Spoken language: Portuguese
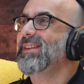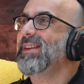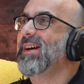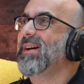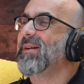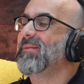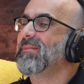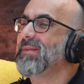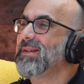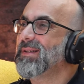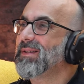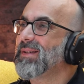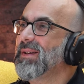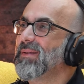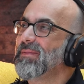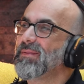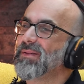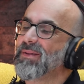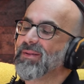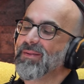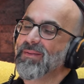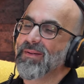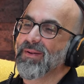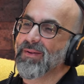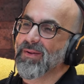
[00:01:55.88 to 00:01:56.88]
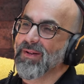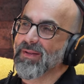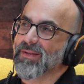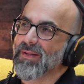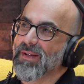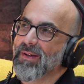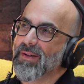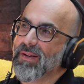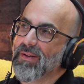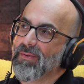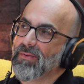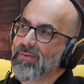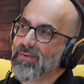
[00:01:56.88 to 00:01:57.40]
Não, mas sabes uma
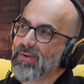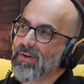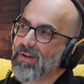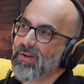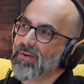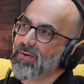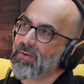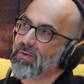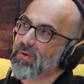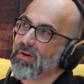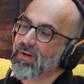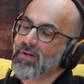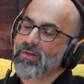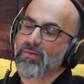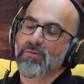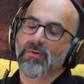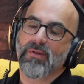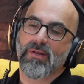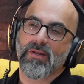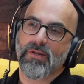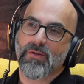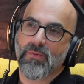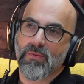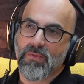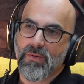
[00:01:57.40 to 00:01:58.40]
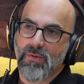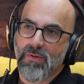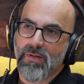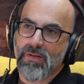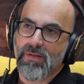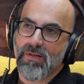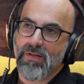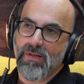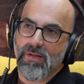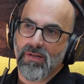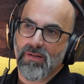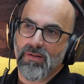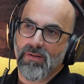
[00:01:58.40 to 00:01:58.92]
coisa, eu, eu gosto que as
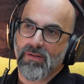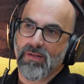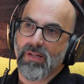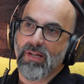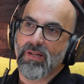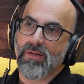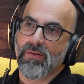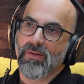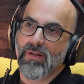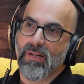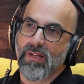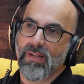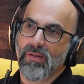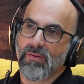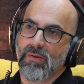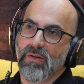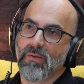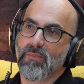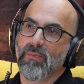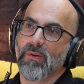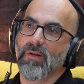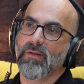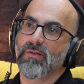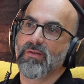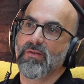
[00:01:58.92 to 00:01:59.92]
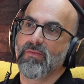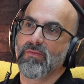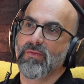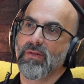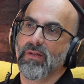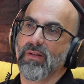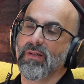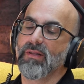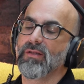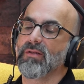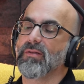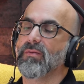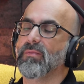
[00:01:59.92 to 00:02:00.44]
pessoas ainda não tenham lido e que possam
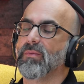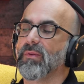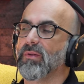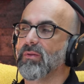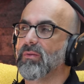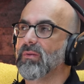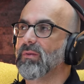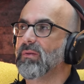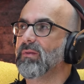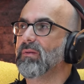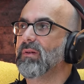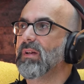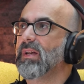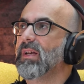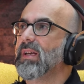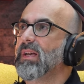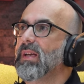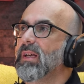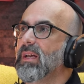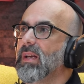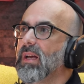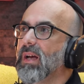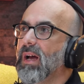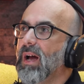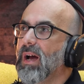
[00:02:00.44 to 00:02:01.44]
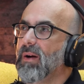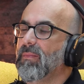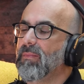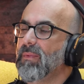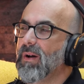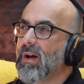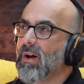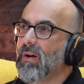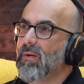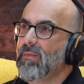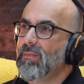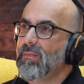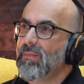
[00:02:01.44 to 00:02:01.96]
vir, sobretudo, há,
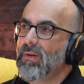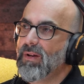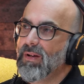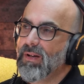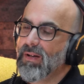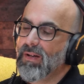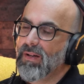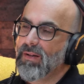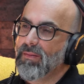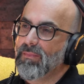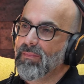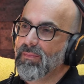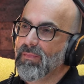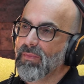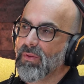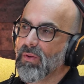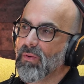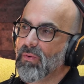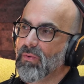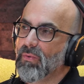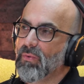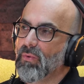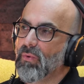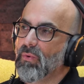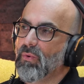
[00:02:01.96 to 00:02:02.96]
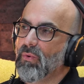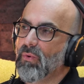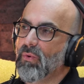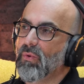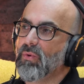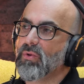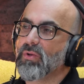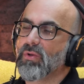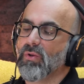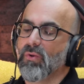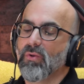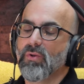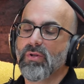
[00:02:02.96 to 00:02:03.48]
há uma.
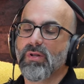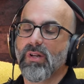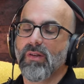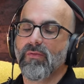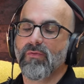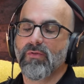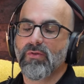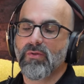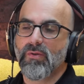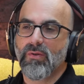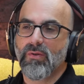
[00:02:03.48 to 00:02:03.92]
Os, os, livros